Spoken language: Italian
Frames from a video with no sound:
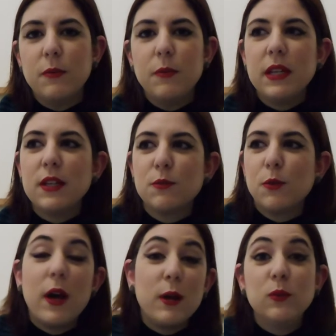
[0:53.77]

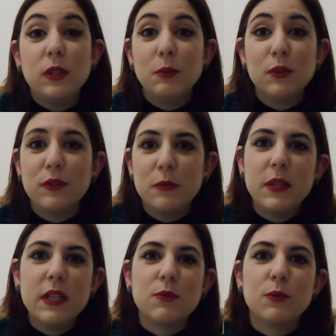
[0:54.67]
femminismo è un tipo di
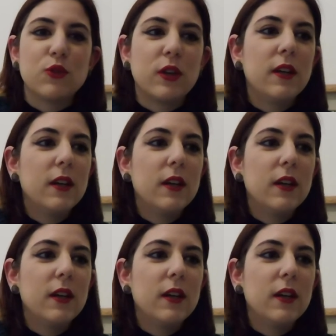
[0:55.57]
femminismo,